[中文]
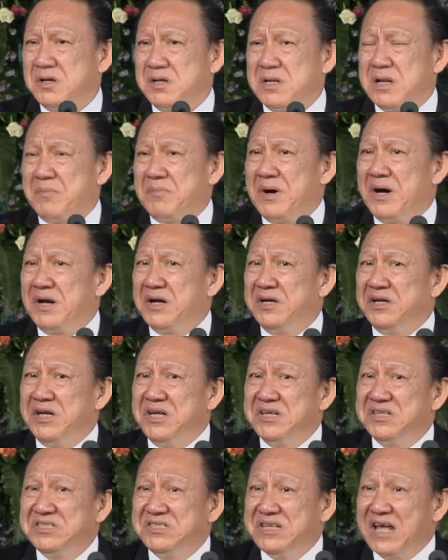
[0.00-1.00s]
那么，
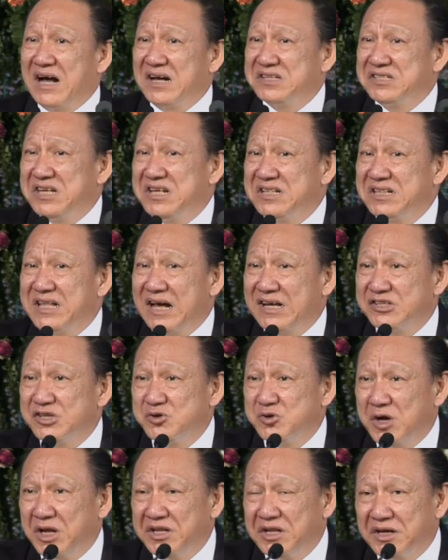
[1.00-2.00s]
你相信他是
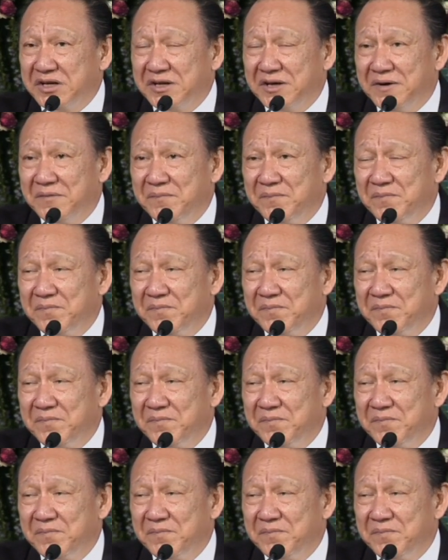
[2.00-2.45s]
全能的，